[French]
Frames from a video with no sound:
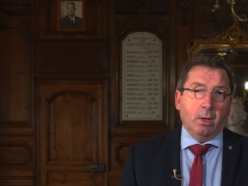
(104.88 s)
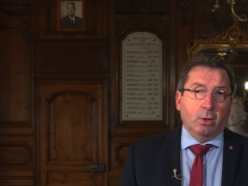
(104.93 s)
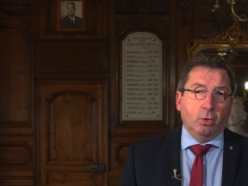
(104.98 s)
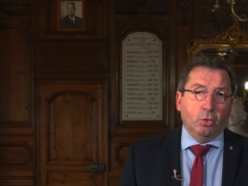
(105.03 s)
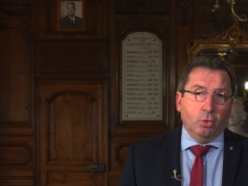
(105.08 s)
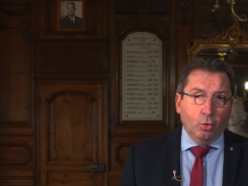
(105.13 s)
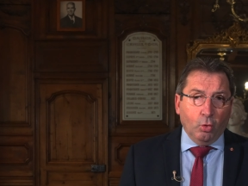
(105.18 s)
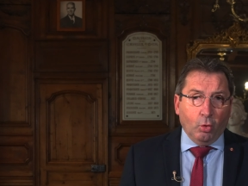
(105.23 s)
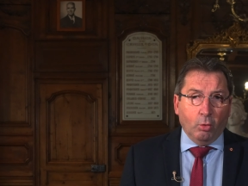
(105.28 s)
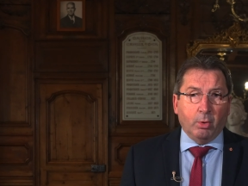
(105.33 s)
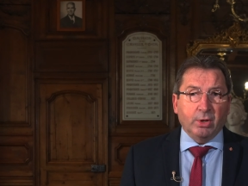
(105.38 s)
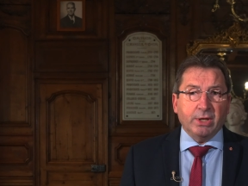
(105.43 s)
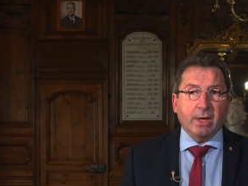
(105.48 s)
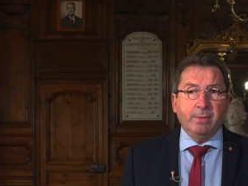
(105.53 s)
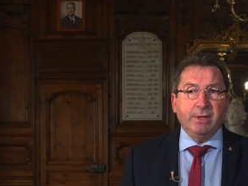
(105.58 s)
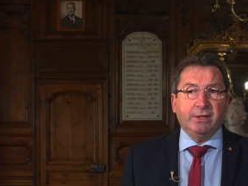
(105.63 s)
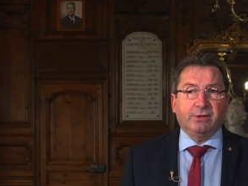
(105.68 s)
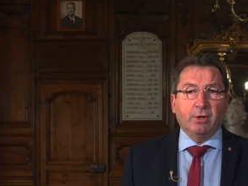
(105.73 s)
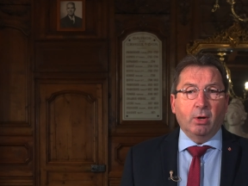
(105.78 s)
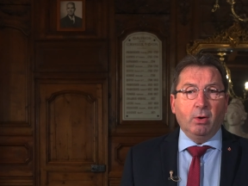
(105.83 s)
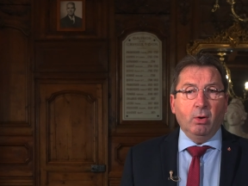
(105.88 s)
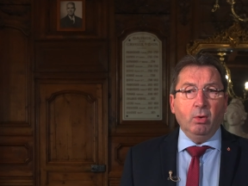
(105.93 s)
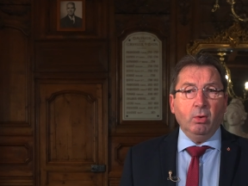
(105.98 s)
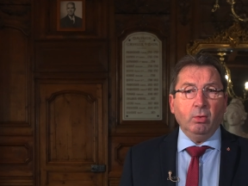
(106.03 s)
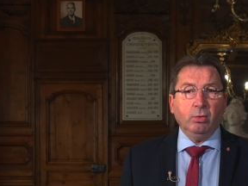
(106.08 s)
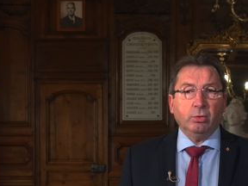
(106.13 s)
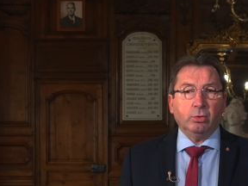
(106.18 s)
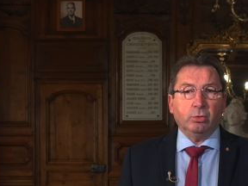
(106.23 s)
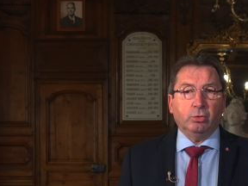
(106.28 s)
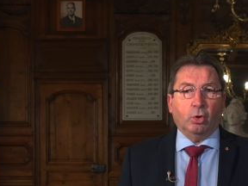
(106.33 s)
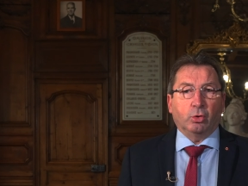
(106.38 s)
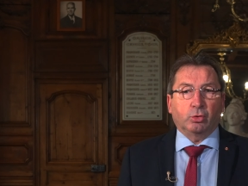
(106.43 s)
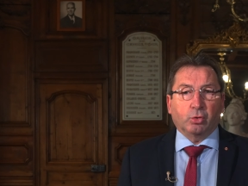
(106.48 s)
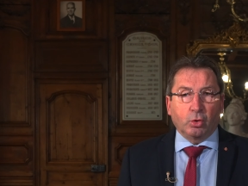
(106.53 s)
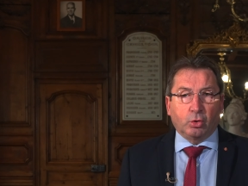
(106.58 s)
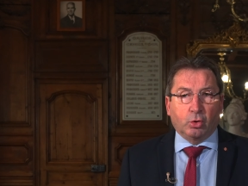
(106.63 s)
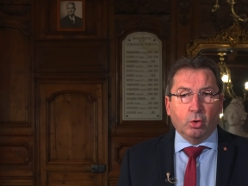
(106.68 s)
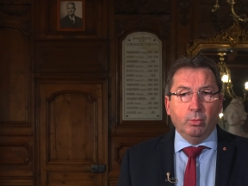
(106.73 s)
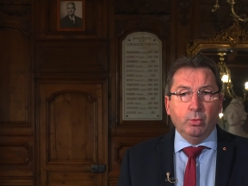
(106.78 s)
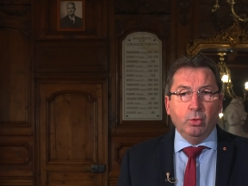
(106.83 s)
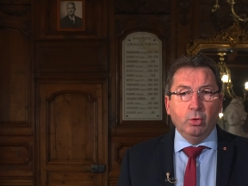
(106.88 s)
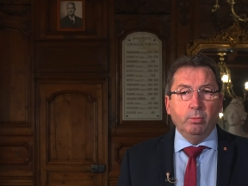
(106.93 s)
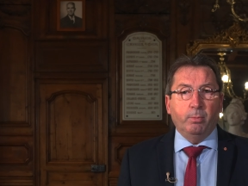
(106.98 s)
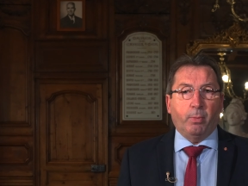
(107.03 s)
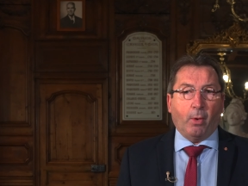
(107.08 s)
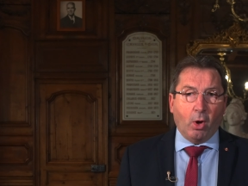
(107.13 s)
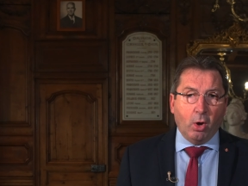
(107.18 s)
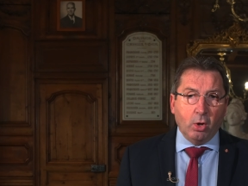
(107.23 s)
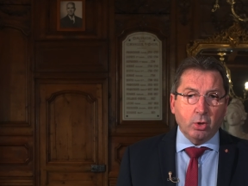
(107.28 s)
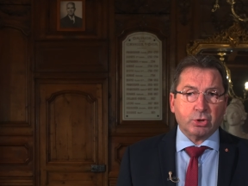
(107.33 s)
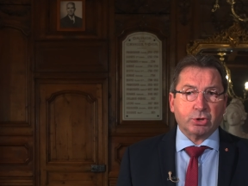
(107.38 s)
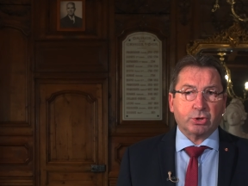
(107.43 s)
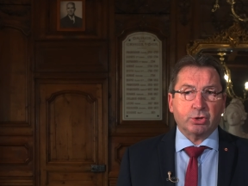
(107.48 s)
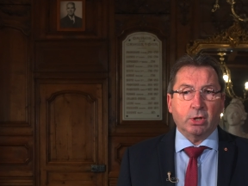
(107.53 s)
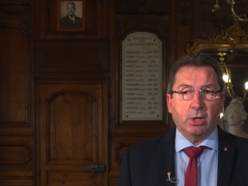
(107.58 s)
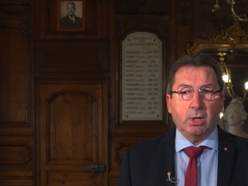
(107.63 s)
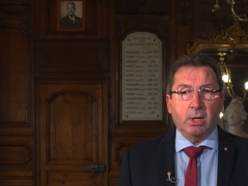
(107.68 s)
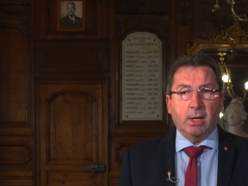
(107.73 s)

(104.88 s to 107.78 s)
Nombre d'habitants d'autres communes proches,